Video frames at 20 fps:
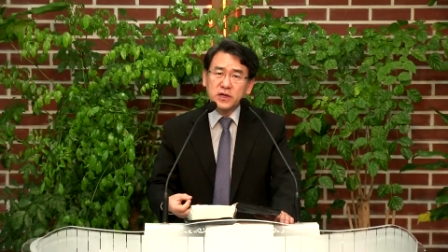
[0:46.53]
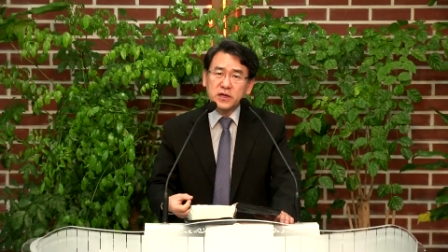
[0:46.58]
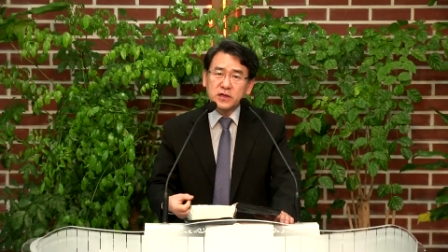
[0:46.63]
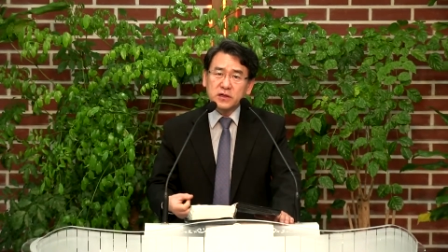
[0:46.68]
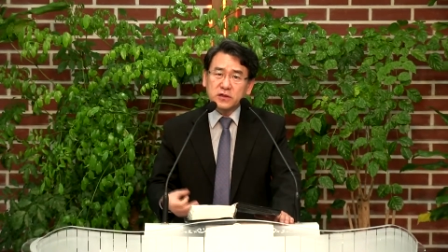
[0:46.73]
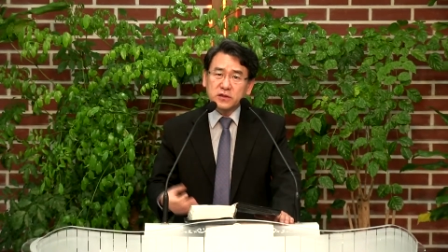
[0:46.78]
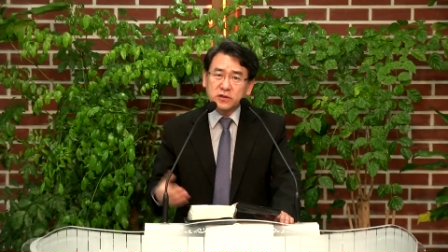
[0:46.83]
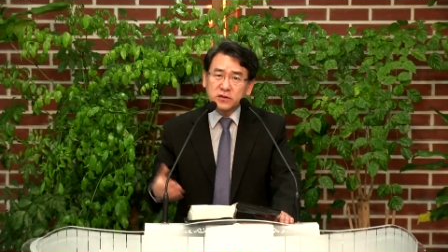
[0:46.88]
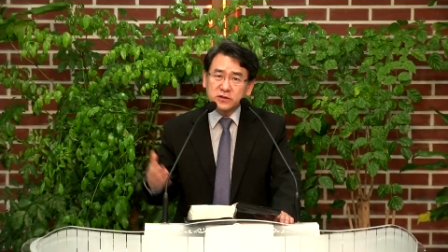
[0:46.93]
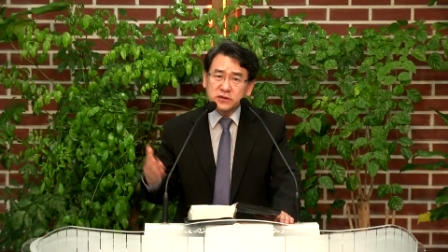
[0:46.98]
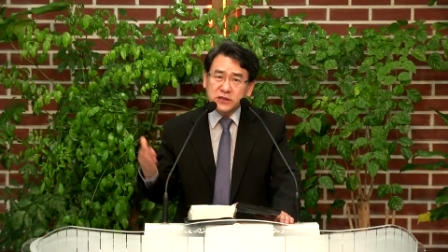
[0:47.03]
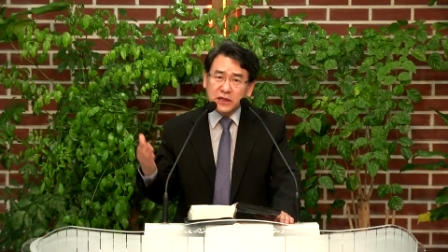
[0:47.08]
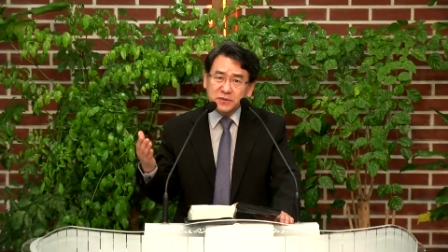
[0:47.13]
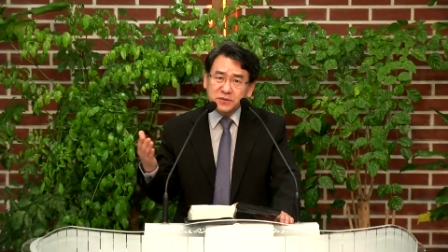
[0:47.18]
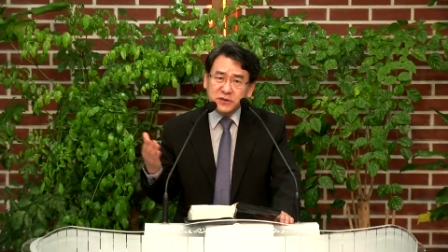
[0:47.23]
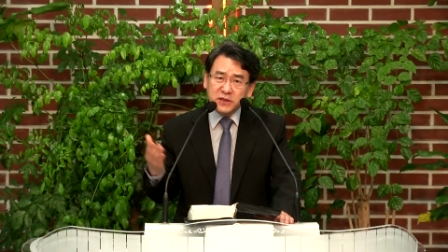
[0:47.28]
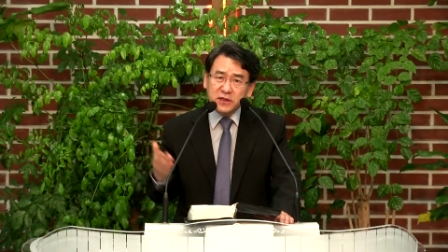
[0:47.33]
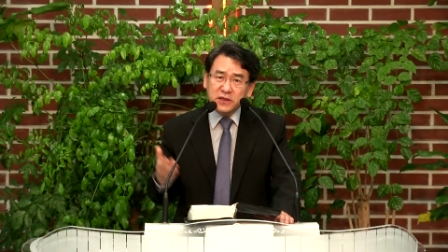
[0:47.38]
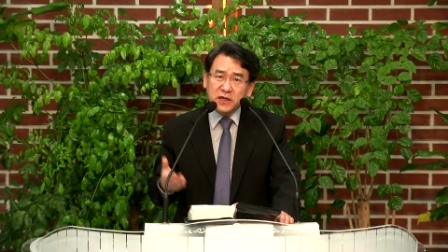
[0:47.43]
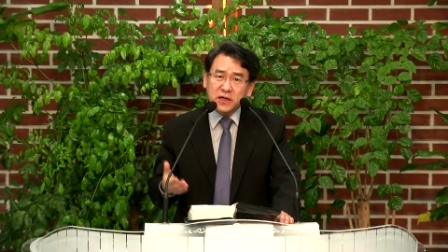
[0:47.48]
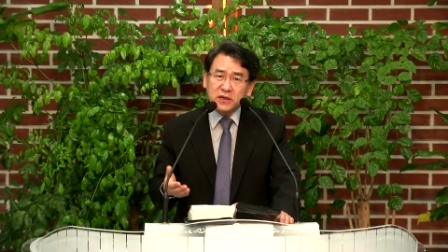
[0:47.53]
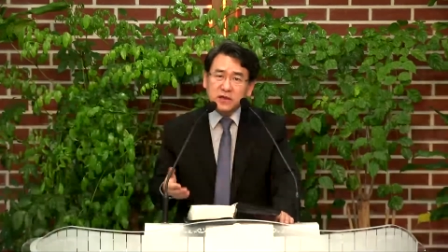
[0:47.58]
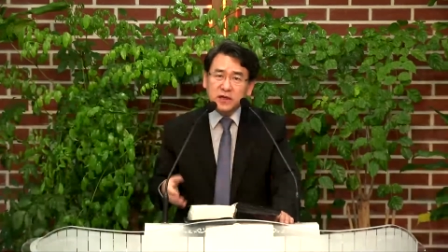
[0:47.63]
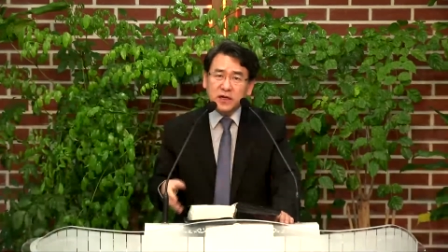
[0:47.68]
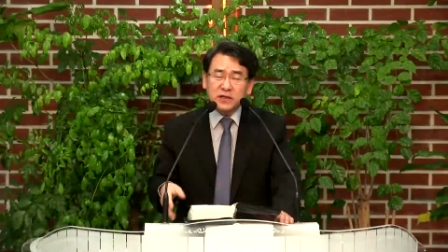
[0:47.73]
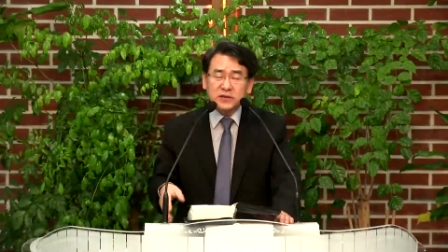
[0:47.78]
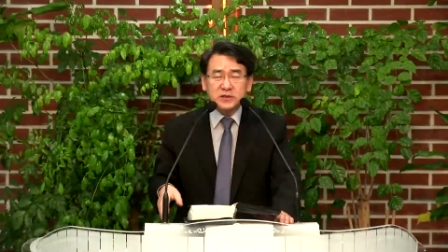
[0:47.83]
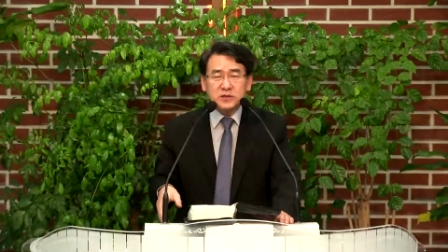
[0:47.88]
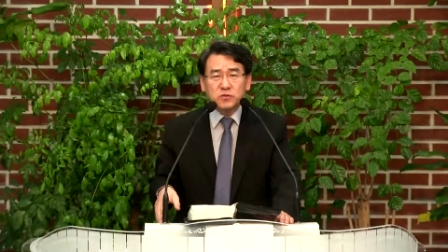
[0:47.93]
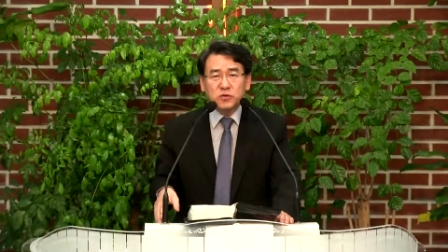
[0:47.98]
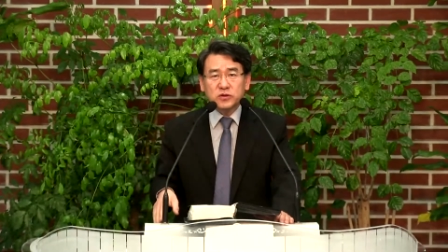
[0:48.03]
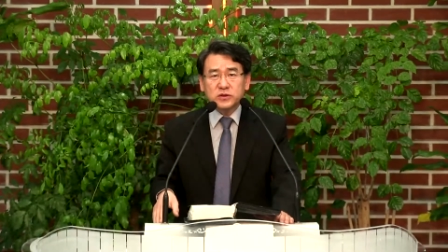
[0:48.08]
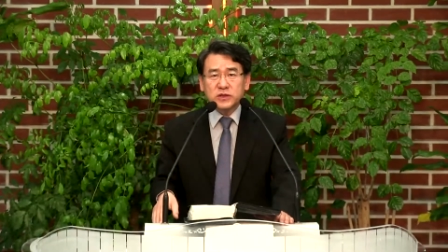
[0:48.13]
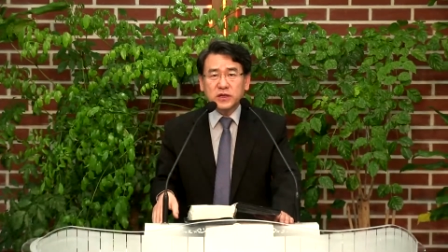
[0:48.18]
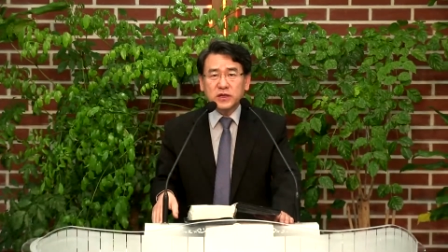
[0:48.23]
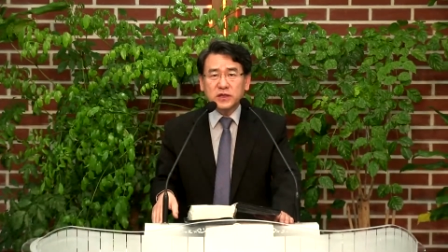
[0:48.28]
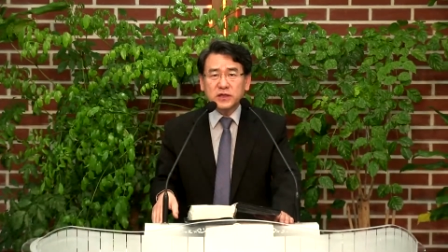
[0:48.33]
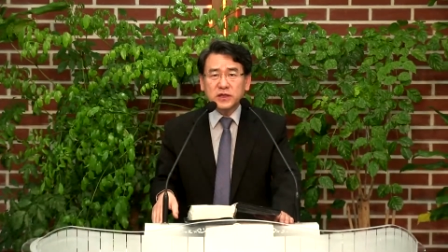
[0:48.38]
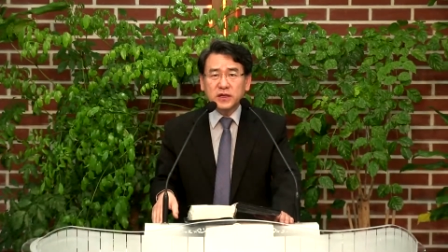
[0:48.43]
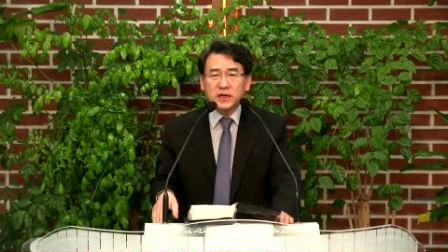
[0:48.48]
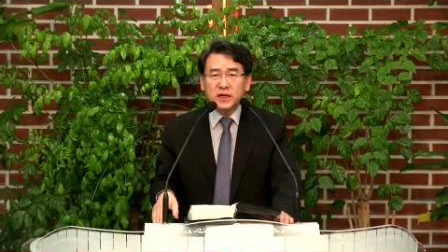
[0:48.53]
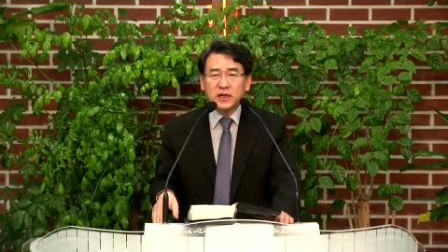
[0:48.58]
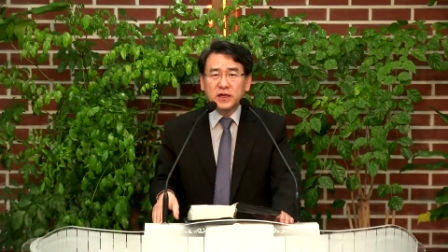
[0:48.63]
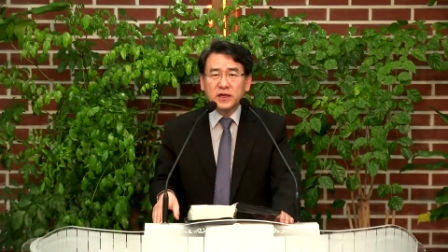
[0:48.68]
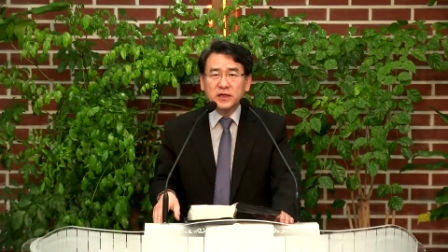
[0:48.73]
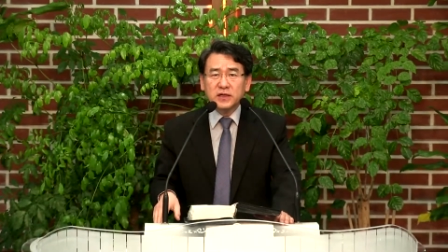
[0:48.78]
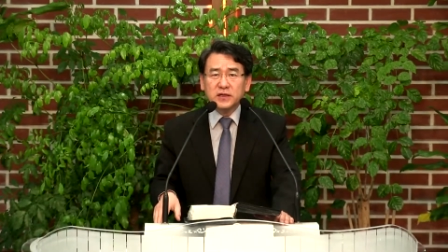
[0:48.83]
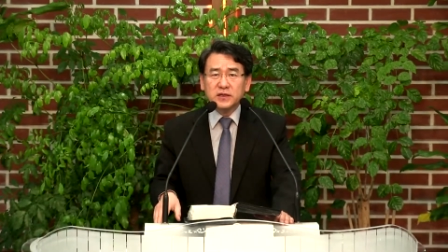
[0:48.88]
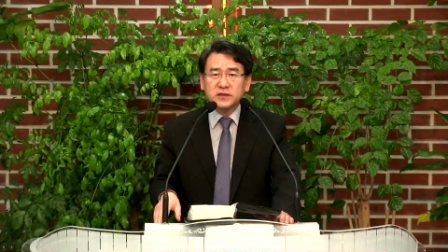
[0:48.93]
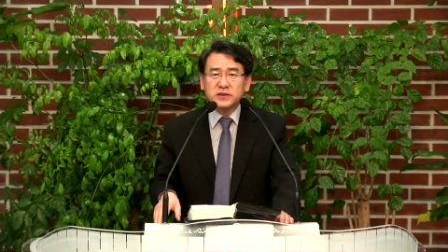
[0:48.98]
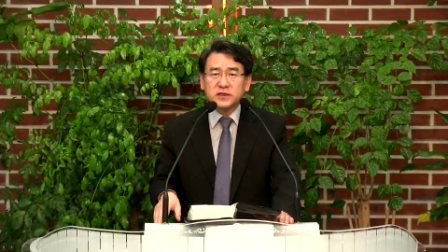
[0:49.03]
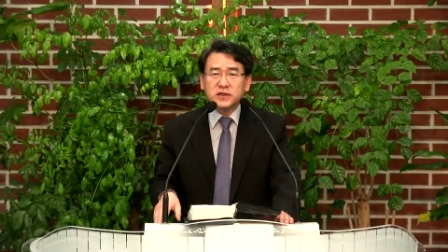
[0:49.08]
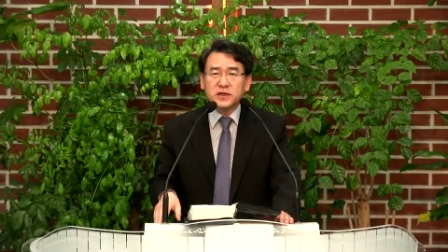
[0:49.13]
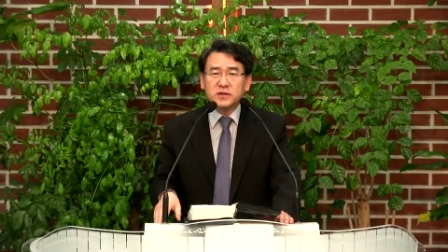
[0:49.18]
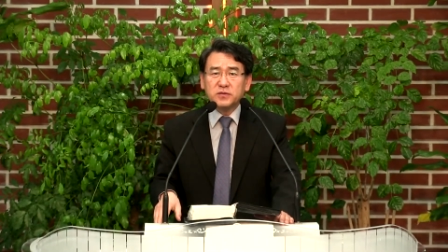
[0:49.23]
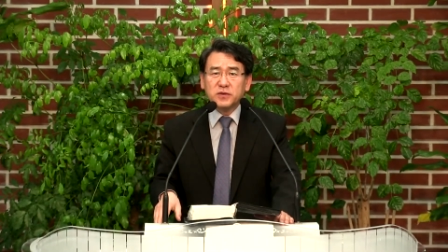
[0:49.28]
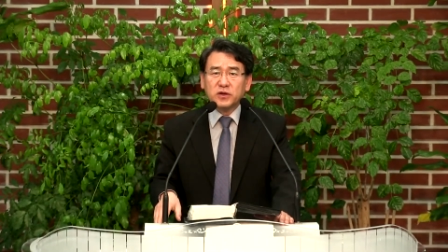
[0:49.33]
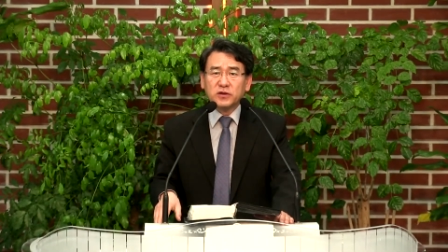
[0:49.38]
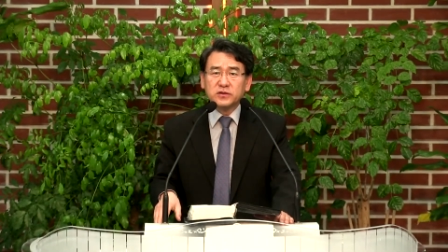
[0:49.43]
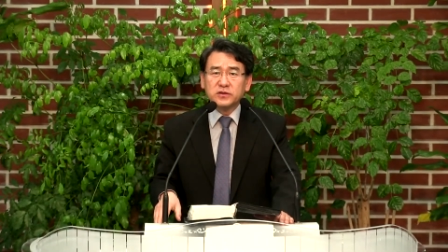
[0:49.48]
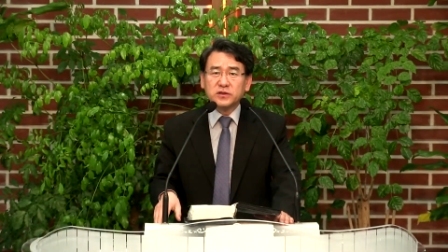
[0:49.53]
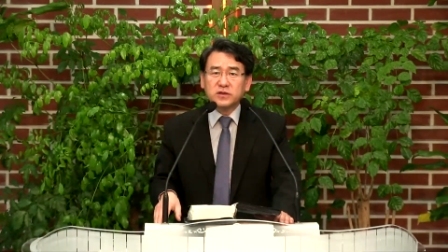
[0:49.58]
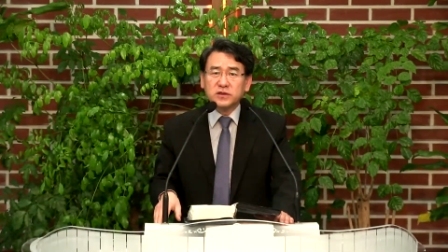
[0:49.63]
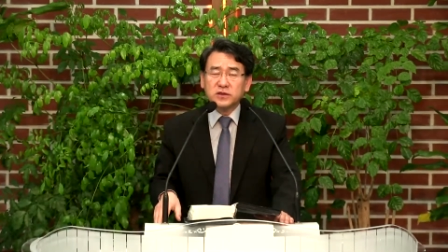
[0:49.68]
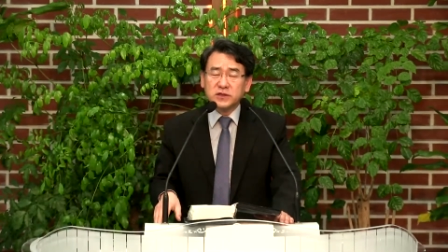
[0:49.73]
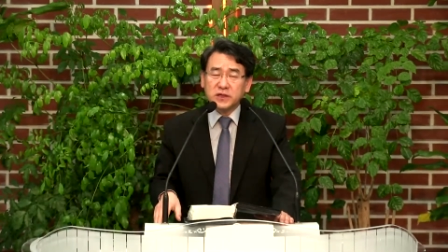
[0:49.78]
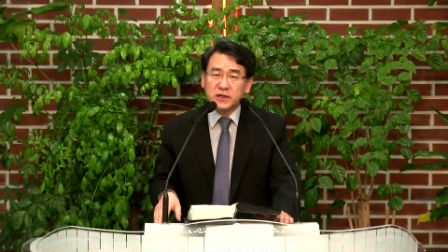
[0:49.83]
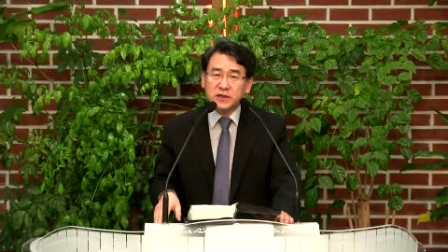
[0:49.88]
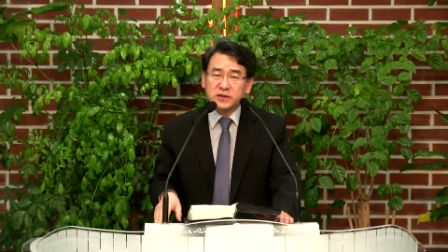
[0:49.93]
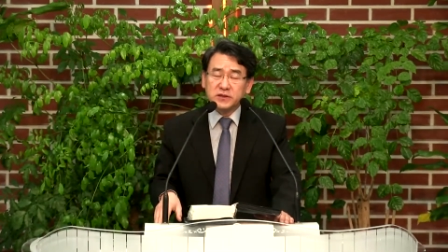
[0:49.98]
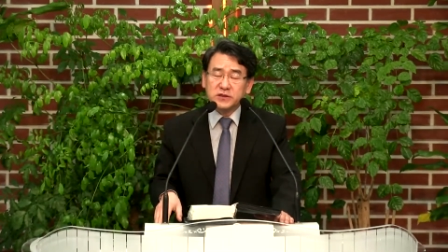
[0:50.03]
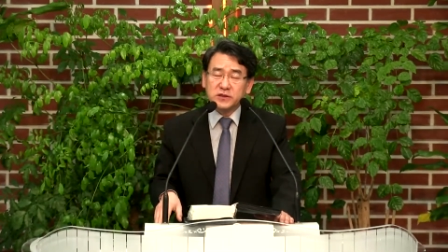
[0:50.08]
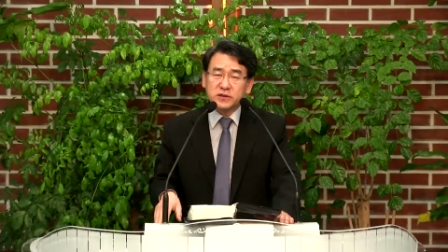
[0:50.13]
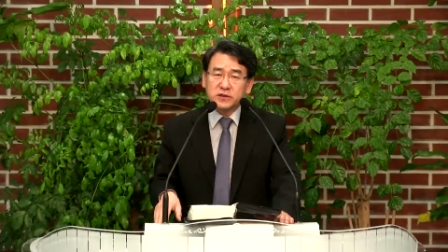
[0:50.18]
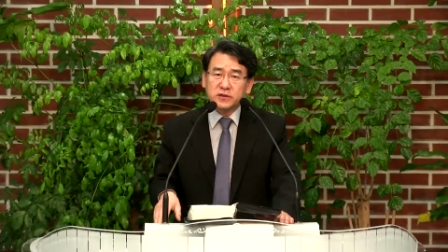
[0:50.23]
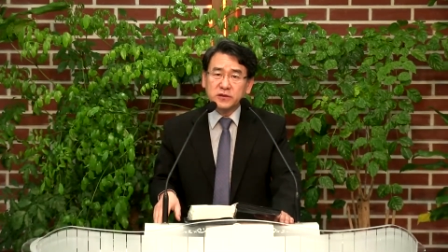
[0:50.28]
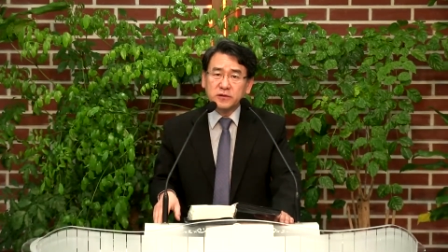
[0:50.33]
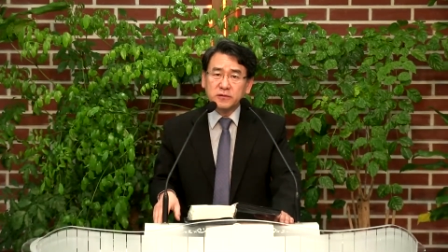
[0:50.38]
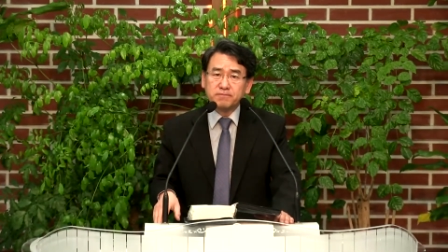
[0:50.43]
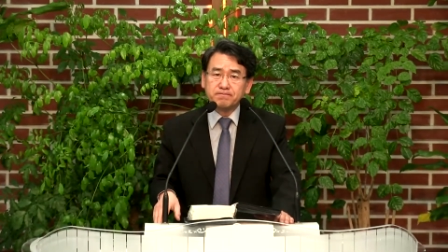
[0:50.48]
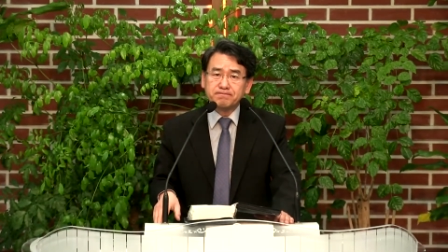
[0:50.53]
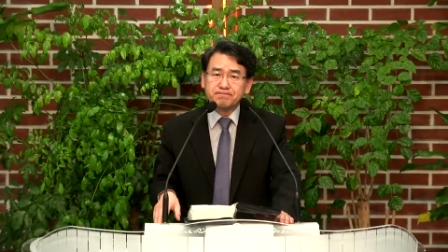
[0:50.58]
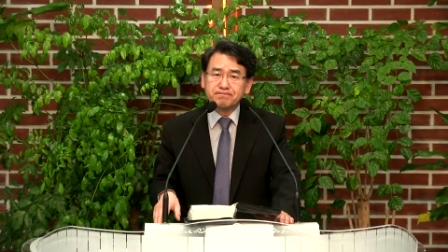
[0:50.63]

그런 잡생각을 하지 못하게 이제 명령을 내리죠.